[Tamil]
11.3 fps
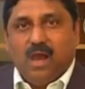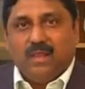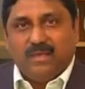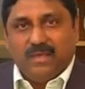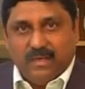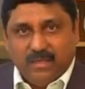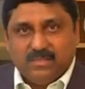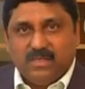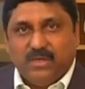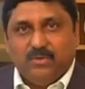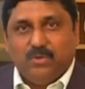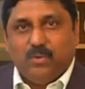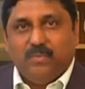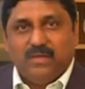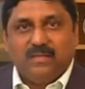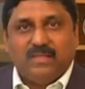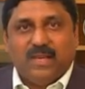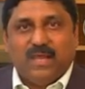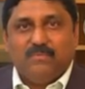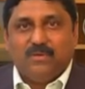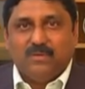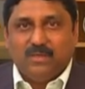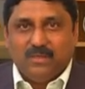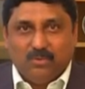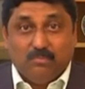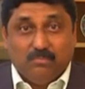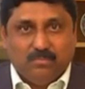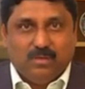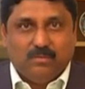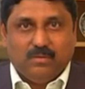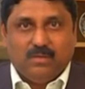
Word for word: அதை என்ன செய்யணும் அப்படின்னு தெரியாமல் ரொம்ப